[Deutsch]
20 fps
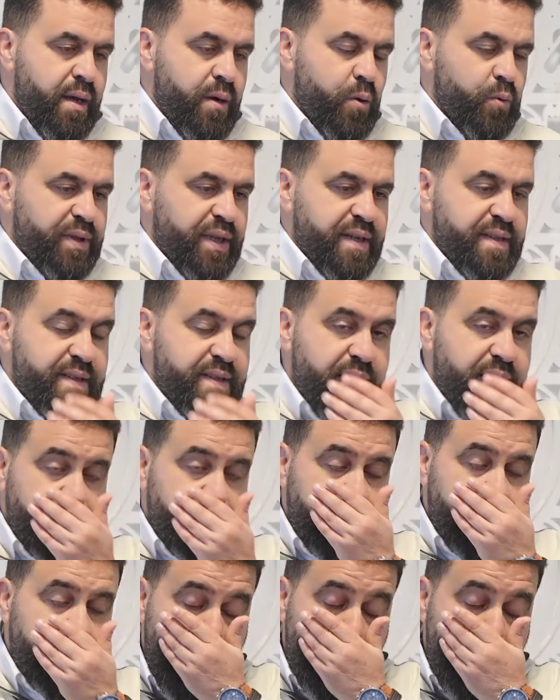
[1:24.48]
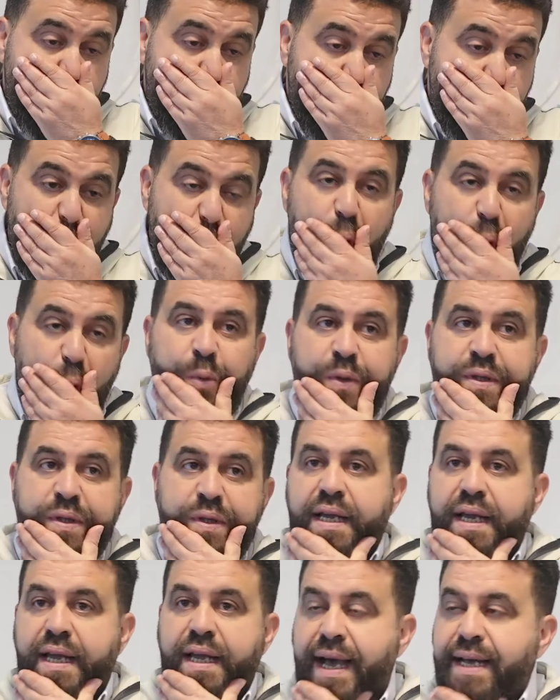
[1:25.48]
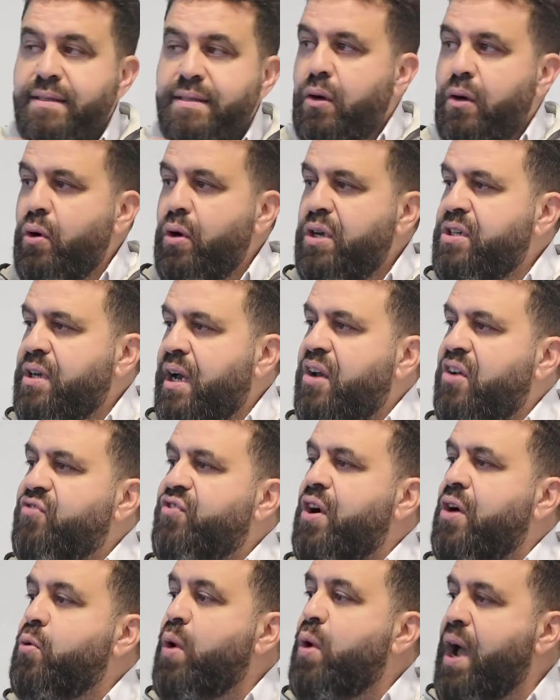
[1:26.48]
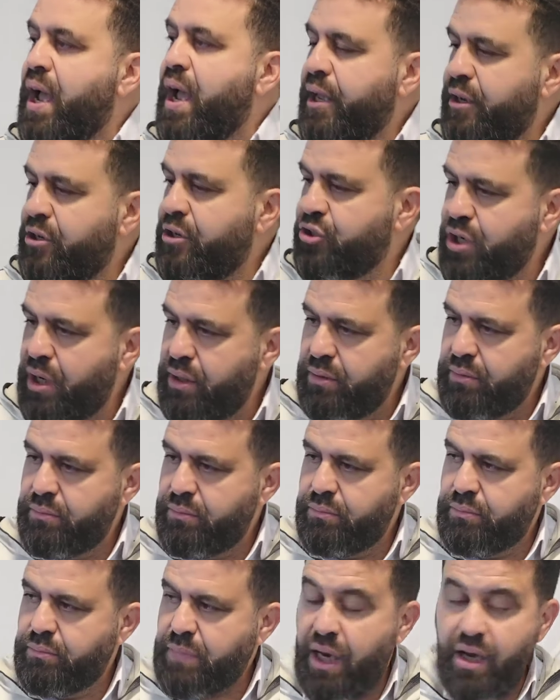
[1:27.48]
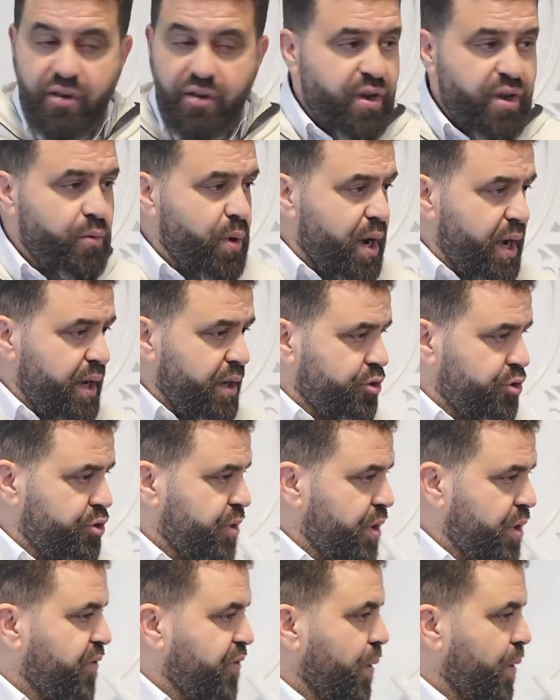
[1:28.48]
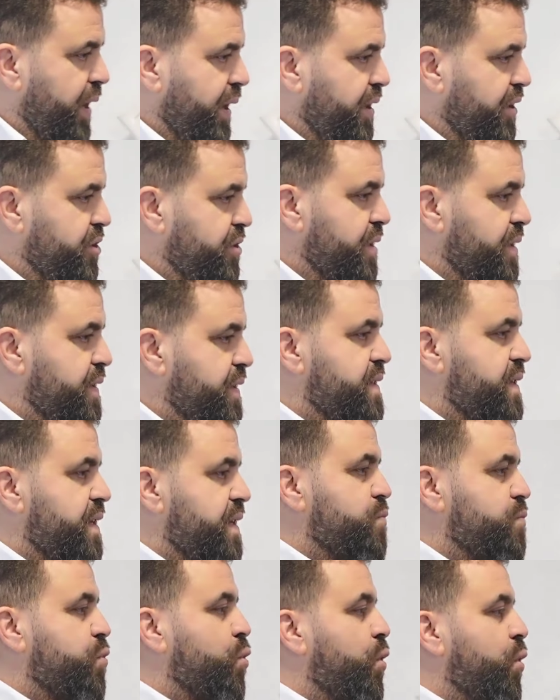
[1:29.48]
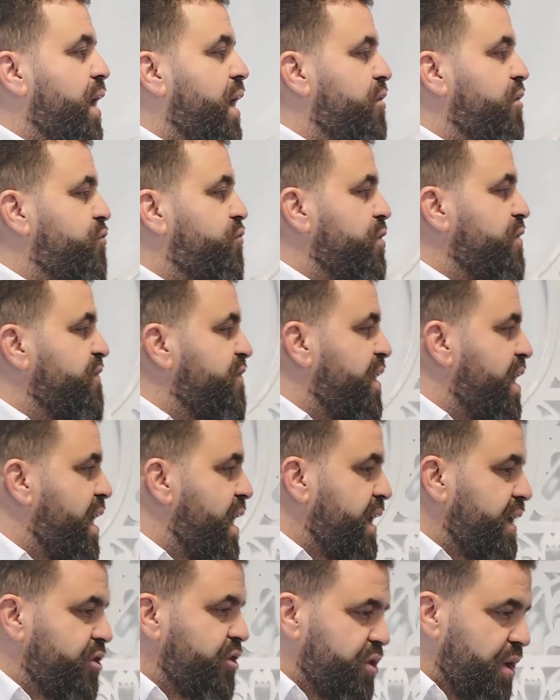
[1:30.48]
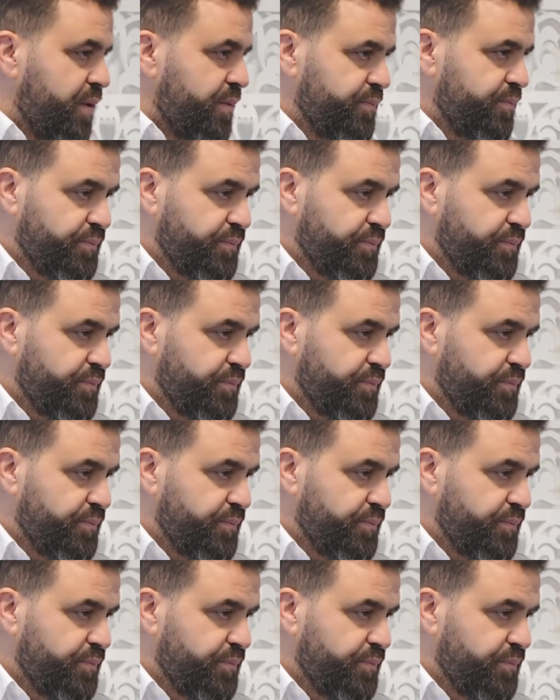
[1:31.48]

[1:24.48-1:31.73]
Und dann sagt er, und er hat euch al-Fawahisha, al-Fawahish, al-Fawahish ist das Plural von Fahisha,